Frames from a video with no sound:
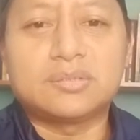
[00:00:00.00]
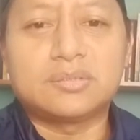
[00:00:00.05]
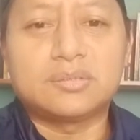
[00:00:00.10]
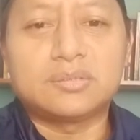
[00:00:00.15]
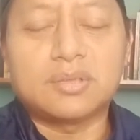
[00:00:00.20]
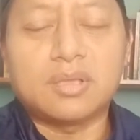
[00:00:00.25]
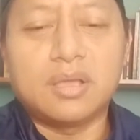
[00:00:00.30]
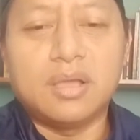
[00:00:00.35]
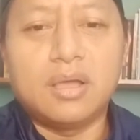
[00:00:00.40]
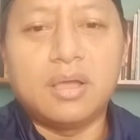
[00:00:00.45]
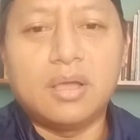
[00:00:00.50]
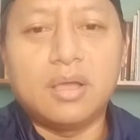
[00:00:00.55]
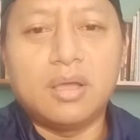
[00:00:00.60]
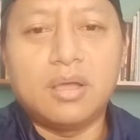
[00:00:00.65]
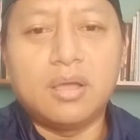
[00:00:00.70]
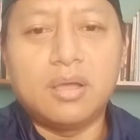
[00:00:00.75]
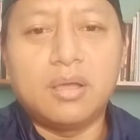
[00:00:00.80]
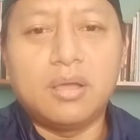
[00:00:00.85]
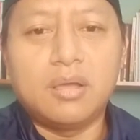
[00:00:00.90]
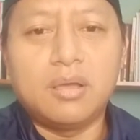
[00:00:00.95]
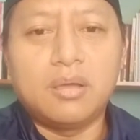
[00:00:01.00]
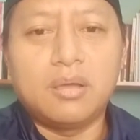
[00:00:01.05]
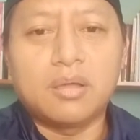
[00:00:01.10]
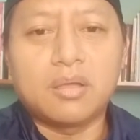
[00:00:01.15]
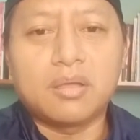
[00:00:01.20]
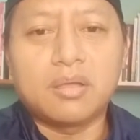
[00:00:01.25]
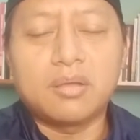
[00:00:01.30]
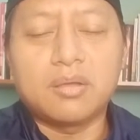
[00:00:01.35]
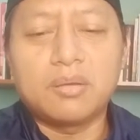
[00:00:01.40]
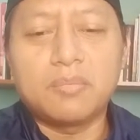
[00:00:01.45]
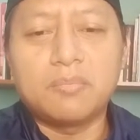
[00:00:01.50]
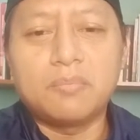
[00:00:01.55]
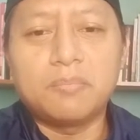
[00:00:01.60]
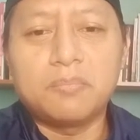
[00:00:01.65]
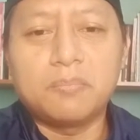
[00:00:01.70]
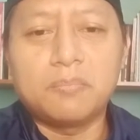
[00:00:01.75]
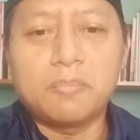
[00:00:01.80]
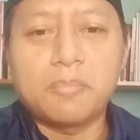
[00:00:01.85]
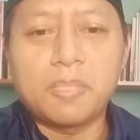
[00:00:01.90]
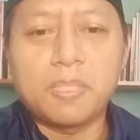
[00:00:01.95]
uh,
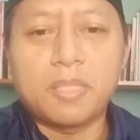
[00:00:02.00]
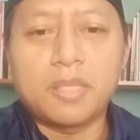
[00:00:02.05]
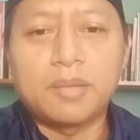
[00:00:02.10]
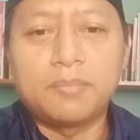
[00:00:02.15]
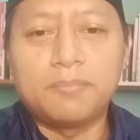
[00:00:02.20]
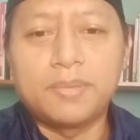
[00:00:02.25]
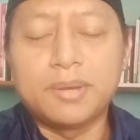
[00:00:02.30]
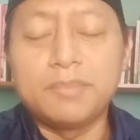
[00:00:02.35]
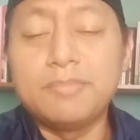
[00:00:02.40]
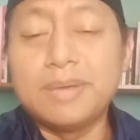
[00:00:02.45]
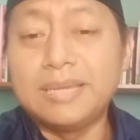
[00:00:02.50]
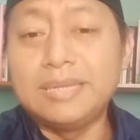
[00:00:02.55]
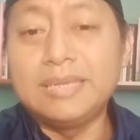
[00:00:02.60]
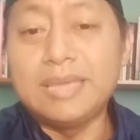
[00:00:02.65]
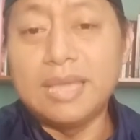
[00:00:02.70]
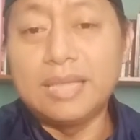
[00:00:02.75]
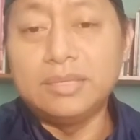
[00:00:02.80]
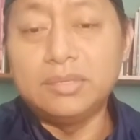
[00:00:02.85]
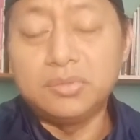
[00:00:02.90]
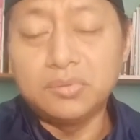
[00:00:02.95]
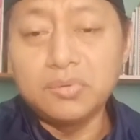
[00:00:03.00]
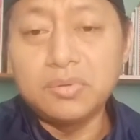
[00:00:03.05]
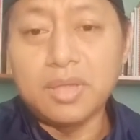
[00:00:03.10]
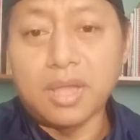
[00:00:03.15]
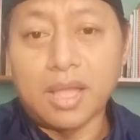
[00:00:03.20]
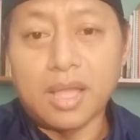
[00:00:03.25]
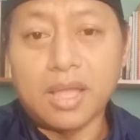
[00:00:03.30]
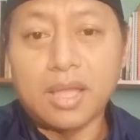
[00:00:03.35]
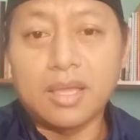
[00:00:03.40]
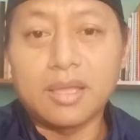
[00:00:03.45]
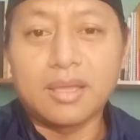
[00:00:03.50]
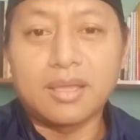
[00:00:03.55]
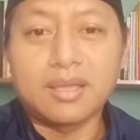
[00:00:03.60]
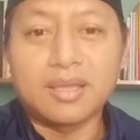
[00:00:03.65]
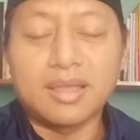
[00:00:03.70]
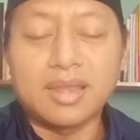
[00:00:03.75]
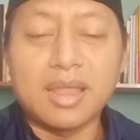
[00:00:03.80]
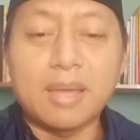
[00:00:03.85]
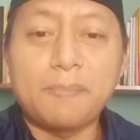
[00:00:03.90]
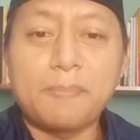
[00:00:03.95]
kepribadian juga.
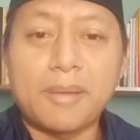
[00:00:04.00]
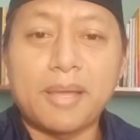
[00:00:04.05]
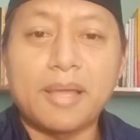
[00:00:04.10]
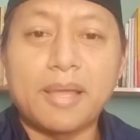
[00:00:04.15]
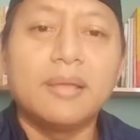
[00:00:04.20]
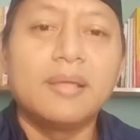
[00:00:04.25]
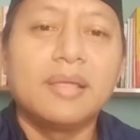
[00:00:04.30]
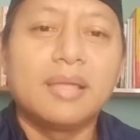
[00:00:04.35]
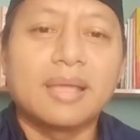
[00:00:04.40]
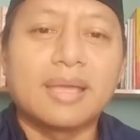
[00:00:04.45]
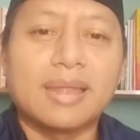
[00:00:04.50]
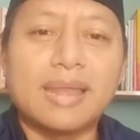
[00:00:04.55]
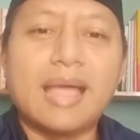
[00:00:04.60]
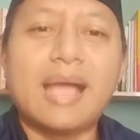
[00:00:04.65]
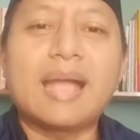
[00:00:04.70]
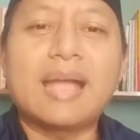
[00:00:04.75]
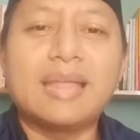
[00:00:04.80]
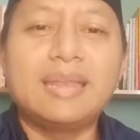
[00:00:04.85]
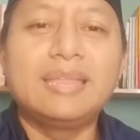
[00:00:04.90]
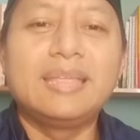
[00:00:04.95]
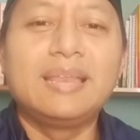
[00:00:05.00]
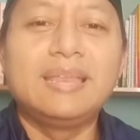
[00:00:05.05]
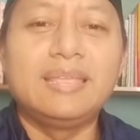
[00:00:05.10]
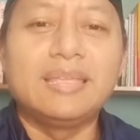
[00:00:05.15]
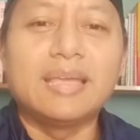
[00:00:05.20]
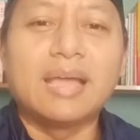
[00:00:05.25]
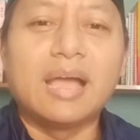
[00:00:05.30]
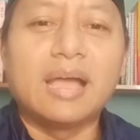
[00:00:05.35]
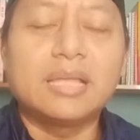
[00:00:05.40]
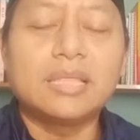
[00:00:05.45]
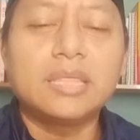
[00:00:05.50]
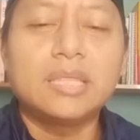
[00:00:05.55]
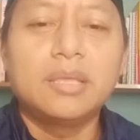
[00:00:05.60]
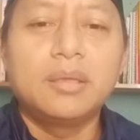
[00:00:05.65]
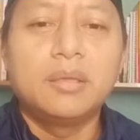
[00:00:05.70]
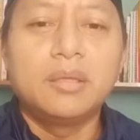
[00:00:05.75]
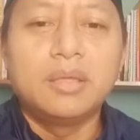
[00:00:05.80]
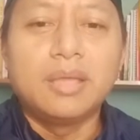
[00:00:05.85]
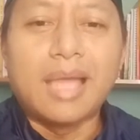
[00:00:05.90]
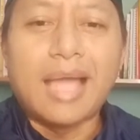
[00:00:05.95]
Kenapa? Karena akan dilihat
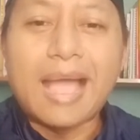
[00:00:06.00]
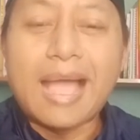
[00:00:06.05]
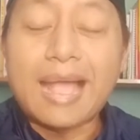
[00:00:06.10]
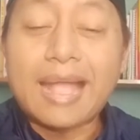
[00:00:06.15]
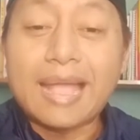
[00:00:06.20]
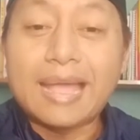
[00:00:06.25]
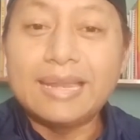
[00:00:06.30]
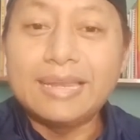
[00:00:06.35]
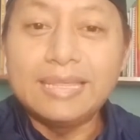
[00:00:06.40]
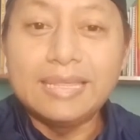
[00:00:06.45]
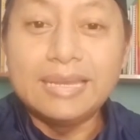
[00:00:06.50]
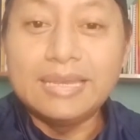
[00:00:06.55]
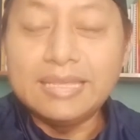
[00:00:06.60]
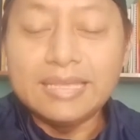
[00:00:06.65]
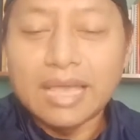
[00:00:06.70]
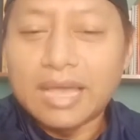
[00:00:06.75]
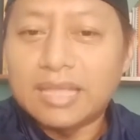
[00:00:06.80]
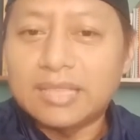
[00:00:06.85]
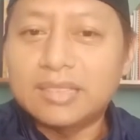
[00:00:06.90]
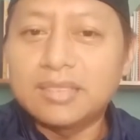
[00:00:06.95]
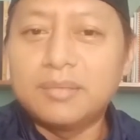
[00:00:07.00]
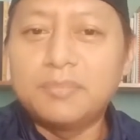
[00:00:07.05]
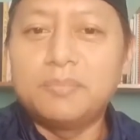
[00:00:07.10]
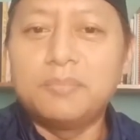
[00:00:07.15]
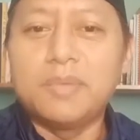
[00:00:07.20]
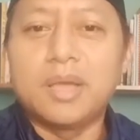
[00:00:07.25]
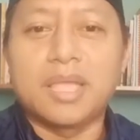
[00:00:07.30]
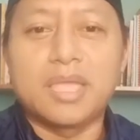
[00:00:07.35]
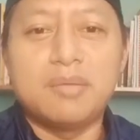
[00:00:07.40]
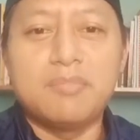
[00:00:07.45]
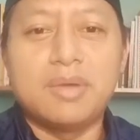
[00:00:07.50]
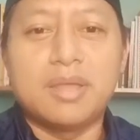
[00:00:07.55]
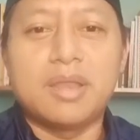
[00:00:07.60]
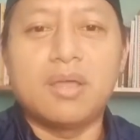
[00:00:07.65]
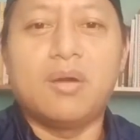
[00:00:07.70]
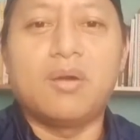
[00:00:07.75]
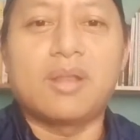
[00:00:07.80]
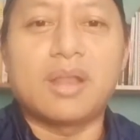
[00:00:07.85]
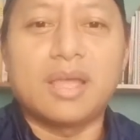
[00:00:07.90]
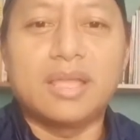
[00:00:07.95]
akan dilihat bagaimana
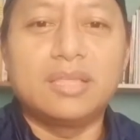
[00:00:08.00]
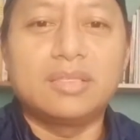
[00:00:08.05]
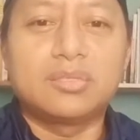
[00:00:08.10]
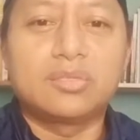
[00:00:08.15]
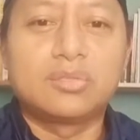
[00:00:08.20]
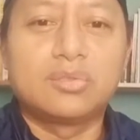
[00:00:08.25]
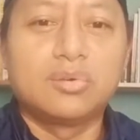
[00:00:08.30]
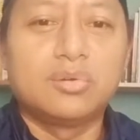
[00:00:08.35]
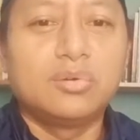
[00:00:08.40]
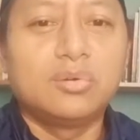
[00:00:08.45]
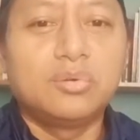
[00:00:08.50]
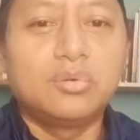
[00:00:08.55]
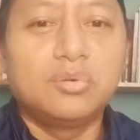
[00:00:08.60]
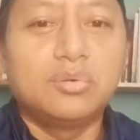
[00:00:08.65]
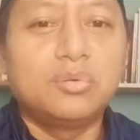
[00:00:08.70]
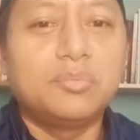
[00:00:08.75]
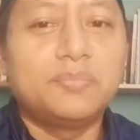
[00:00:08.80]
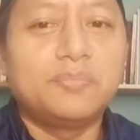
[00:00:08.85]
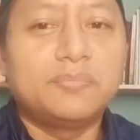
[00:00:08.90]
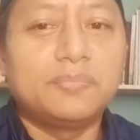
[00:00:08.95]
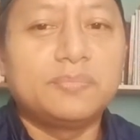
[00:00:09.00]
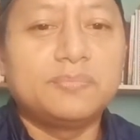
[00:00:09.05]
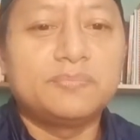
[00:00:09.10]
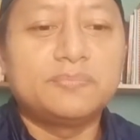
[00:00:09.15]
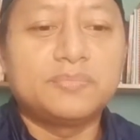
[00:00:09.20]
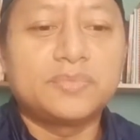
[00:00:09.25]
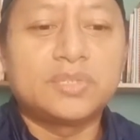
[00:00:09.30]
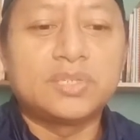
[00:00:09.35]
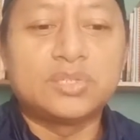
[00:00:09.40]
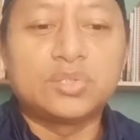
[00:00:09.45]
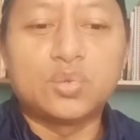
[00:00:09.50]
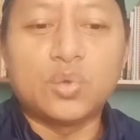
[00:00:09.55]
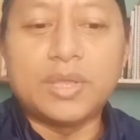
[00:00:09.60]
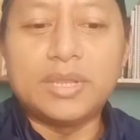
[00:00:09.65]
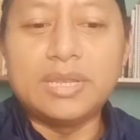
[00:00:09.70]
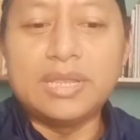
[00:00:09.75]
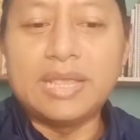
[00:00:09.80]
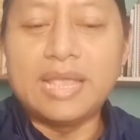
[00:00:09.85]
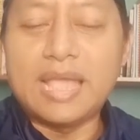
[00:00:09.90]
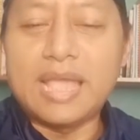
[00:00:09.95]
orang itu sesuai
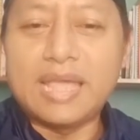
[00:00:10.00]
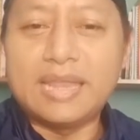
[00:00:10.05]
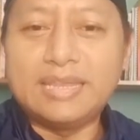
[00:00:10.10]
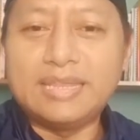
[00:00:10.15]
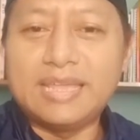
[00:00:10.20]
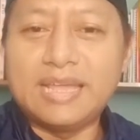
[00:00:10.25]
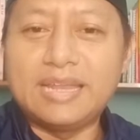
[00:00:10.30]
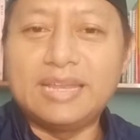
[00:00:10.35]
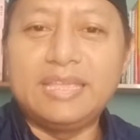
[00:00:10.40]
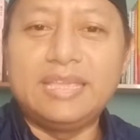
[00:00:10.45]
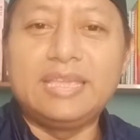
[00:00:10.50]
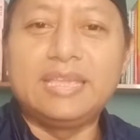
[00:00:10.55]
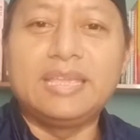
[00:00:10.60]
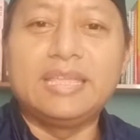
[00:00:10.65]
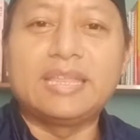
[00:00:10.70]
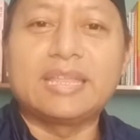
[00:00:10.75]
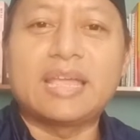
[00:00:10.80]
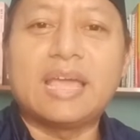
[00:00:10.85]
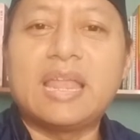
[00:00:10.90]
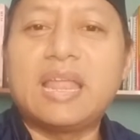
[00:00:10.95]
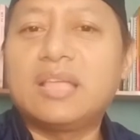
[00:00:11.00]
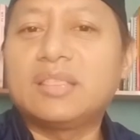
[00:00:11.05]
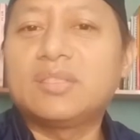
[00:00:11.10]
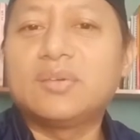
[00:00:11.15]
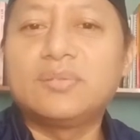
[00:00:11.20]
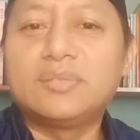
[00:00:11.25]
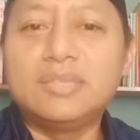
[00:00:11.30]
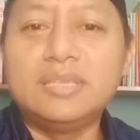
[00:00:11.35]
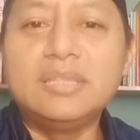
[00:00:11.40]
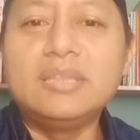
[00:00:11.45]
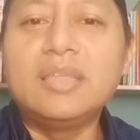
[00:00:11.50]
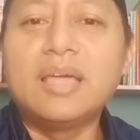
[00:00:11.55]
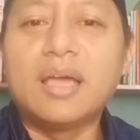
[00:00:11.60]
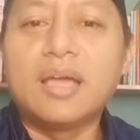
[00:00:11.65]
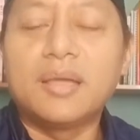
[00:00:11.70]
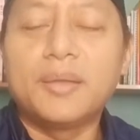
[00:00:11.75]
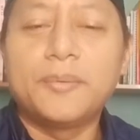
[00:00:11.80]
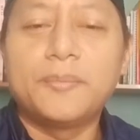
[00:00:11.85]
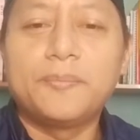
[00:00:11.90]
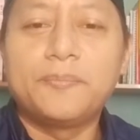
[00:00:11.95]
dengan yang diinginkan atau
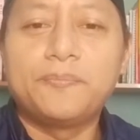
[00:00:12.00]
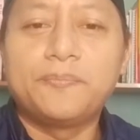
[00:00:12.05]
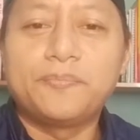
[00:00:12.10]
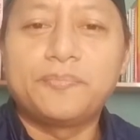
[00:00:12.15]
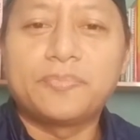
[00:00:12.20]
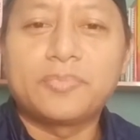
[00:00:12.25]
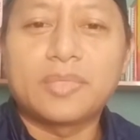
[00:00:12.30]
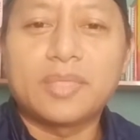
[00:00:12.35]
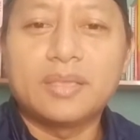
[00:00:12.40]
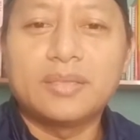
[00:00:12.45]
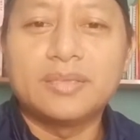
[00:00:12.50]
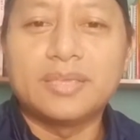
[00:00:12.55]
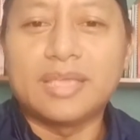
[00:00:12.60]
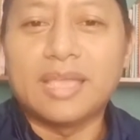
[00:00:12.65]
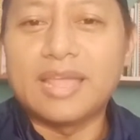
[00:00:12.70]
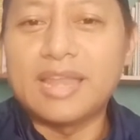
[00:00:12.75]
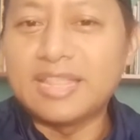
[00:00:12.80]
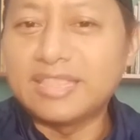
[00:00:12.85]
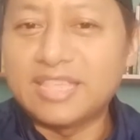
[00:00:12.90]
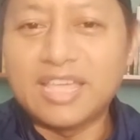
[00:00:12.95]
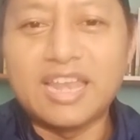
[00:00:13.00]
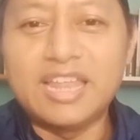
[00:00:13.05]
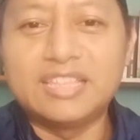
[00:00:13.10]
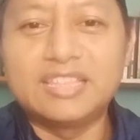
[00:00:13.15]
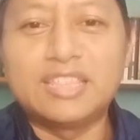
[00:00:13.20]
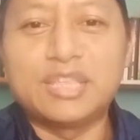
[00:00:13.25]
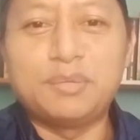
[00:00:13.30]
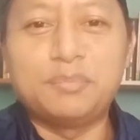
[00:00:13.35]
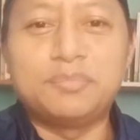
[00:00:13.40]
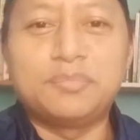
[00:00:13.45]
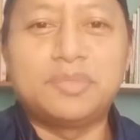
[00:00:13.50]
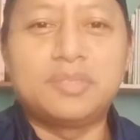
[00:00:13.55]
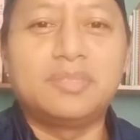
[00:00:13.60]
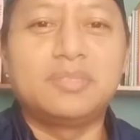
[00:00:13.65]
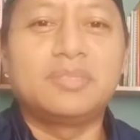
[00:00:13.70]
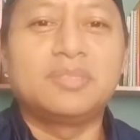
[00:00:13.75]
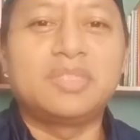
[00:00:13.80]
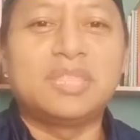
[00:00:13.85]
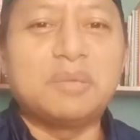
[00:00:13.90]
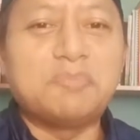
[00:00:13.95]
tidak. Sehingga nanti ada tip,
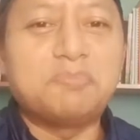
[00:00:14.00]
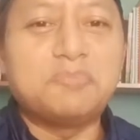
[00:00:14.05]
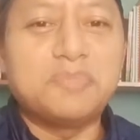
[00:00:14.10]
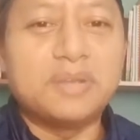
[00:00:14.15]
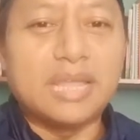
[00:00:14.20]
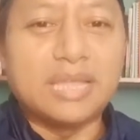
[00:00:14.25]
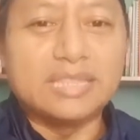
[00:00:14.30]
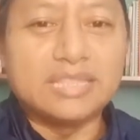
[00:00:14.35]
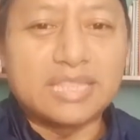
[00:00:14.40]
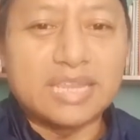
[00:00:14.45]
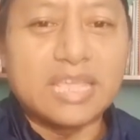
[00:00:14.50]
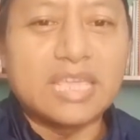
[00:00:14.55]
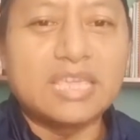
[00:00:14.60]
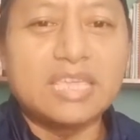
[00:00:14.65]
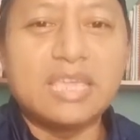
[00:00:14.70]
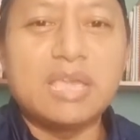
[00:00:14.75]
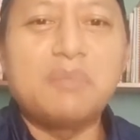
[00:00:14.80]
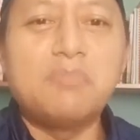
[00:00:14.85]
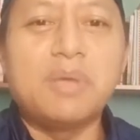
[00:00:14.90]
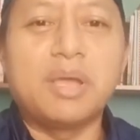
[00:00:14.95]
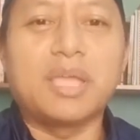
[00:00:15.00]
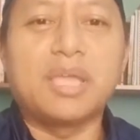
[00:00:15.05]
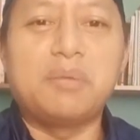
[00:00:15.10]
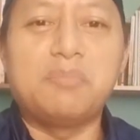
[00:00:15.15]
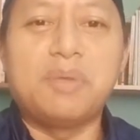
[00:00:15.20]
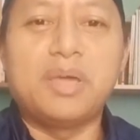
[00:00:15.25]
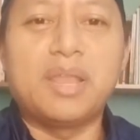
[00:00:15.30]
tip dan triknya bagaimana